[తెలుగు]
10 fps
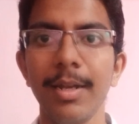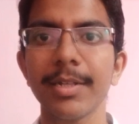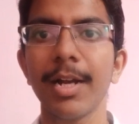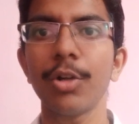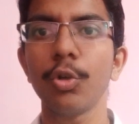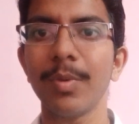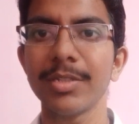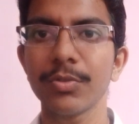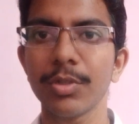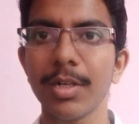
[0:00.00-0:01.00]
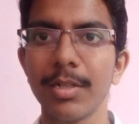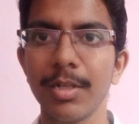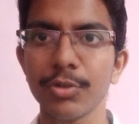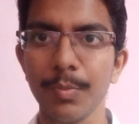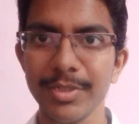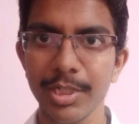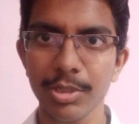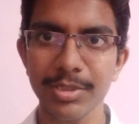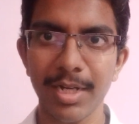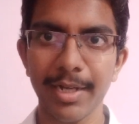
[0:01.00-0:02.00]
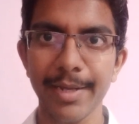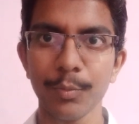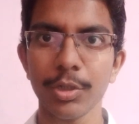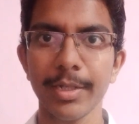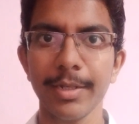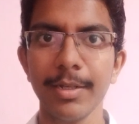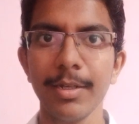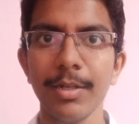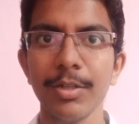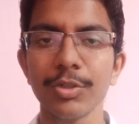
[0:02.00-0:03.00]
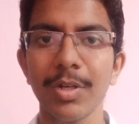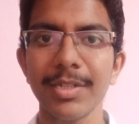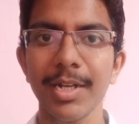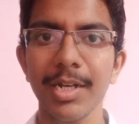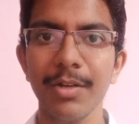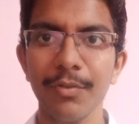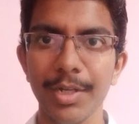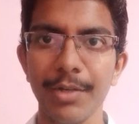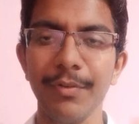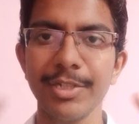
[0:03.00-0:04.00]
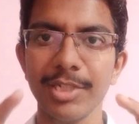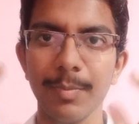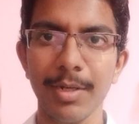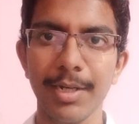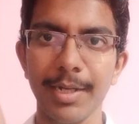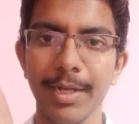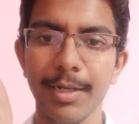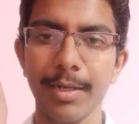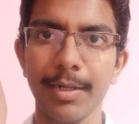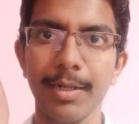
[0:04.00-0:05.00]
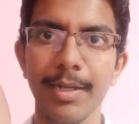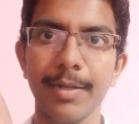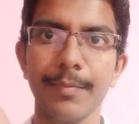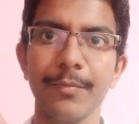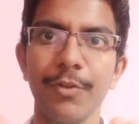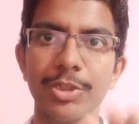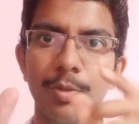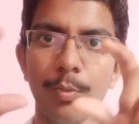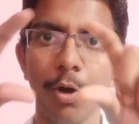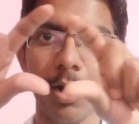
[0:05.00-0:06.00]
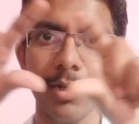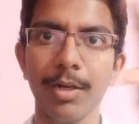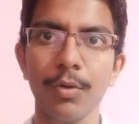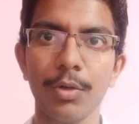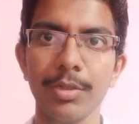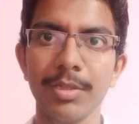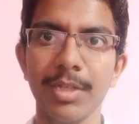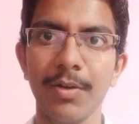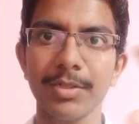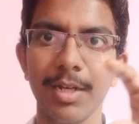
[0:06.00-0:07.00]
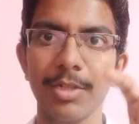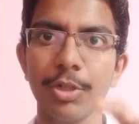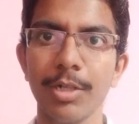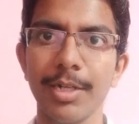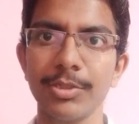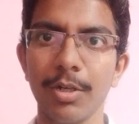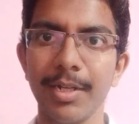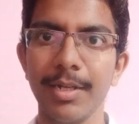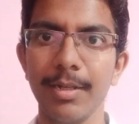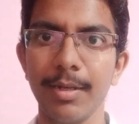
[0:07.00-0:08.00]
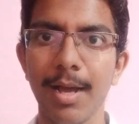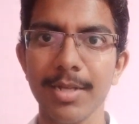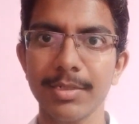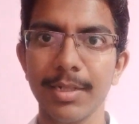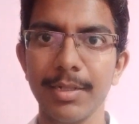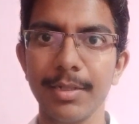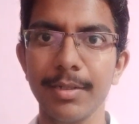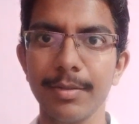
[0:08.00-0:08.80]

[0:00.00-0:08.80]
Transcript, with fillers: లైక్ ఇంకా టూ మంత్స్ ఉంది కదా సో మీ చేతిలో చాలా టైం ఉంది సో అందుకనే ఈ వీ షేప్ లర్నింగ్ ఏంటంటే లైక్ ఫస్ట్ బ్రాడ్గా ఉంటుంది తర్వాత అలా షార్ట్ అయ్యి షార్ట్ అయ్యి లాస్ట్కి